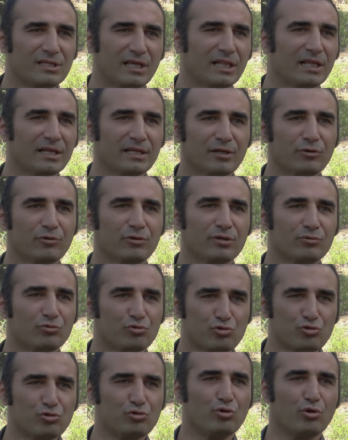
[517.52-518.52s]
ilkelerine göre
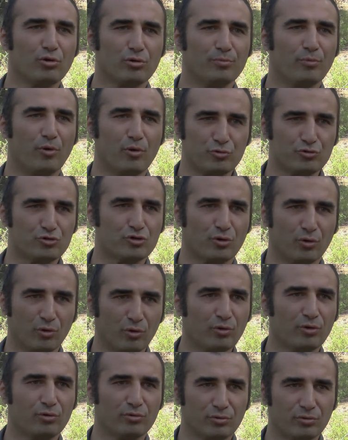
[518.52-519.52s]
düşünüyorum önce.
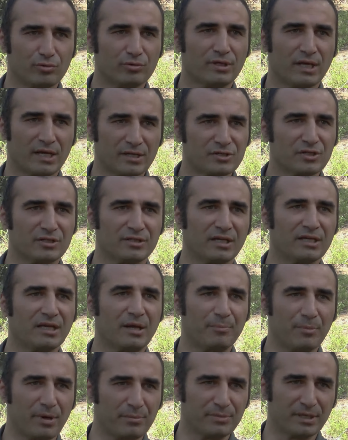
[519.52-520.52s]
O gerçekten
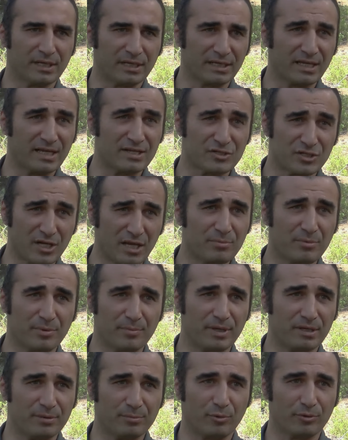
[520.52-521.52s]
yapmam gereken şey mi
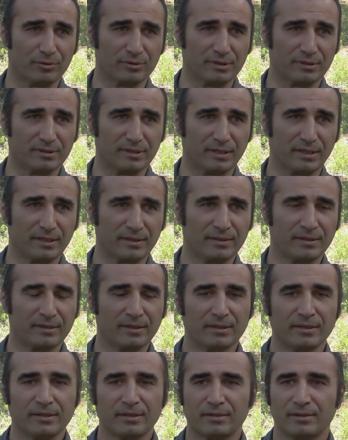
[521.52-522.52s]
benim orada diye.
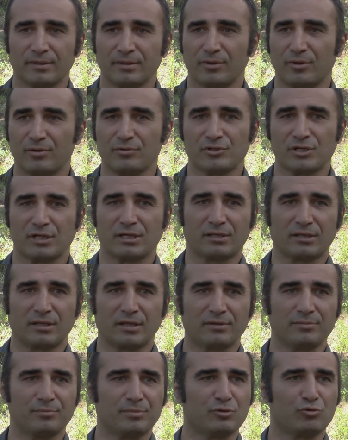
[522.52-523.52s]

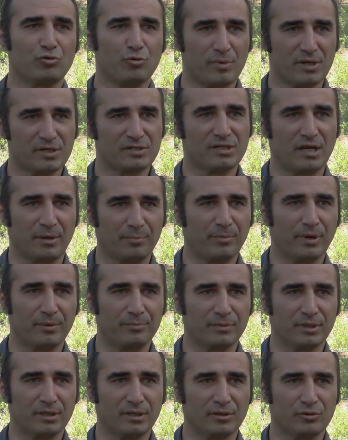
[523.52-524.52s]
Öncelikle bir kümes
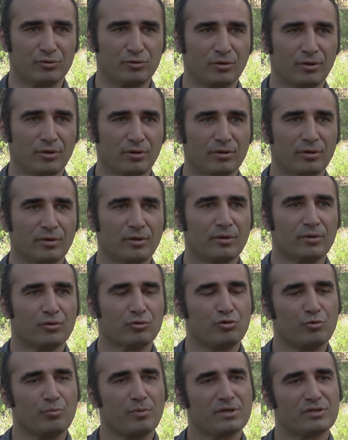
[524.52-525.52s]
yapmam gerekiyor.
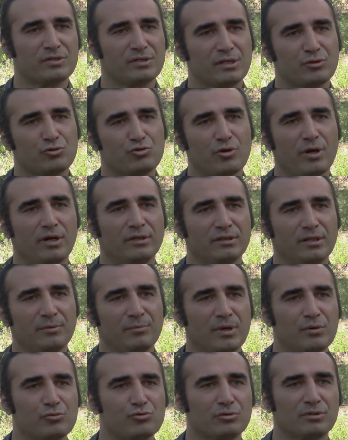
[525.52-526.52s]
Kümes de şu anda
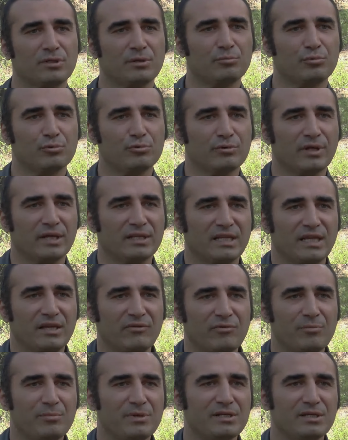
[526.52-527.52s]
mevcutta bulunan
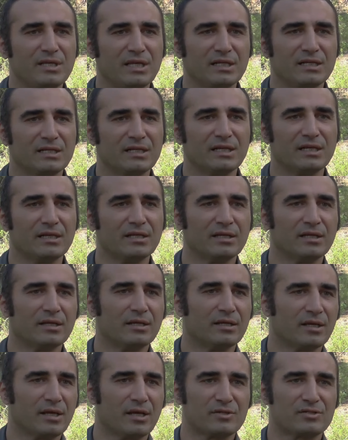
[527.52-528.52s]
evimin yerini
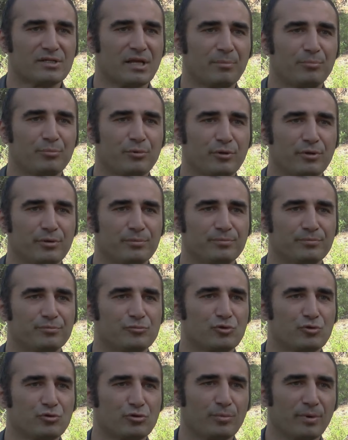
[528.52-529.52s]
hesaplıyorum.
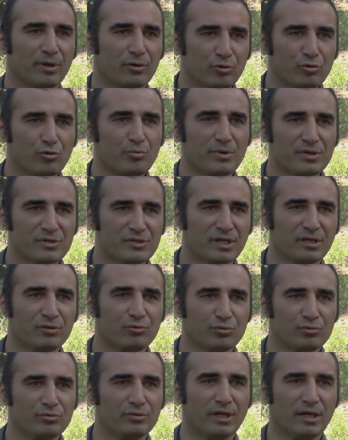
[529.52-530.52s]
Çünkü ben o kümese
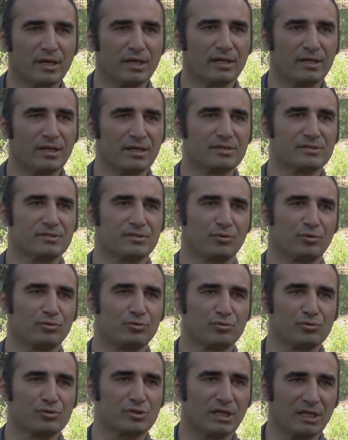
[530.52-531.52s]
günde en az
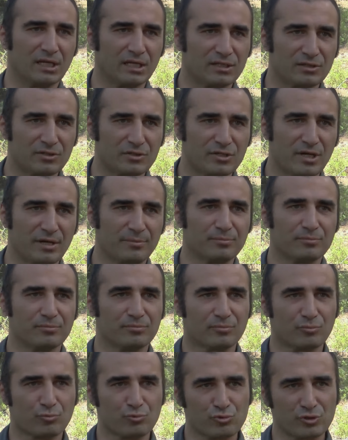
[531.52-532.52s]
30 kere gideceğim.
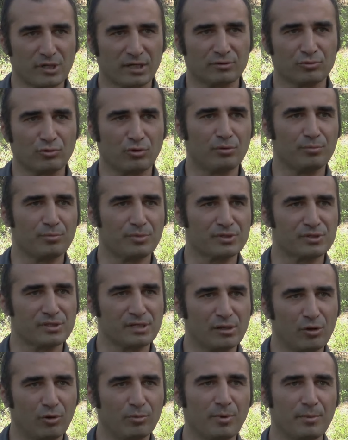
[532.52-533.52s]
Uzakta
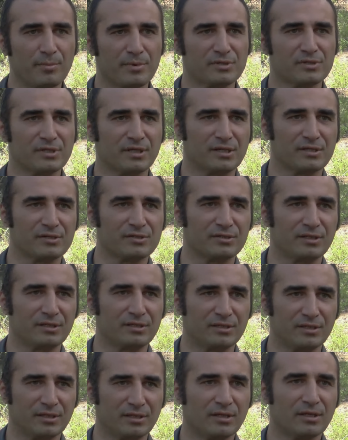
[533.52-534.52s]
olmasıyla olmaması
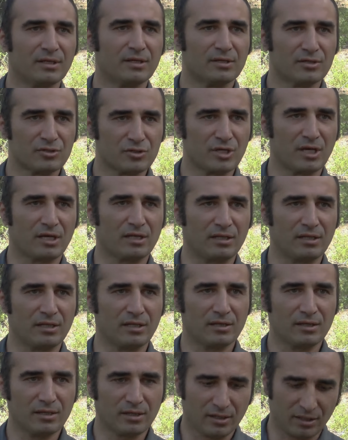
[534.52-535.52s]
arasındaki
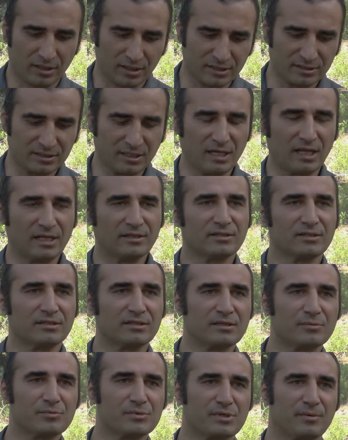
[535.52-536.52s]
şekli
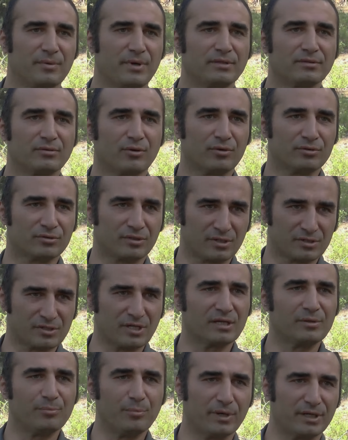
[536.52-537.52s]
haritalandırdığım zaman o
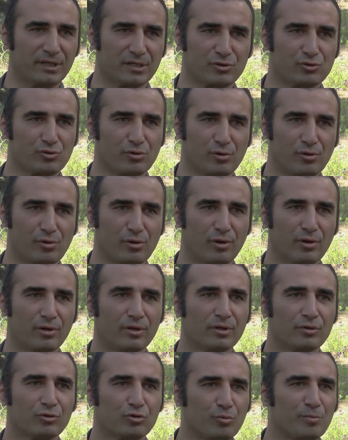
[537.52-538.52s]
tasarım bana söylüyor.
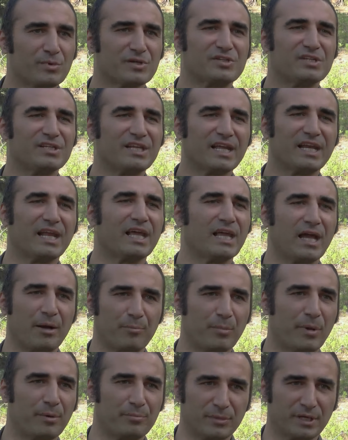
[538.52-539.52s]
Kümesi nereye
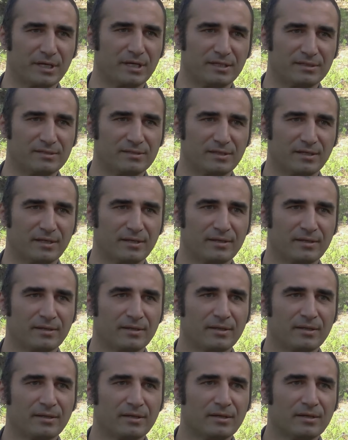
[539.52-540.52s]
yapmam gerektiğini.
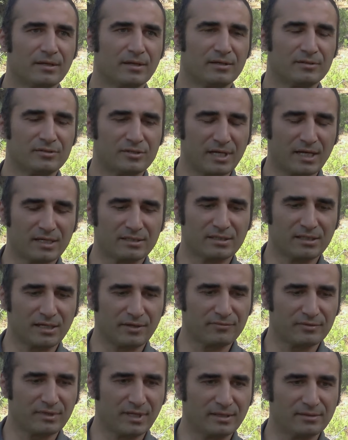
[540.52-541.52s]
E, diğer
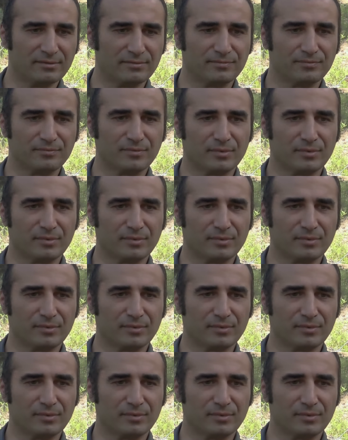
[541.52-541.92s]
taraftan e,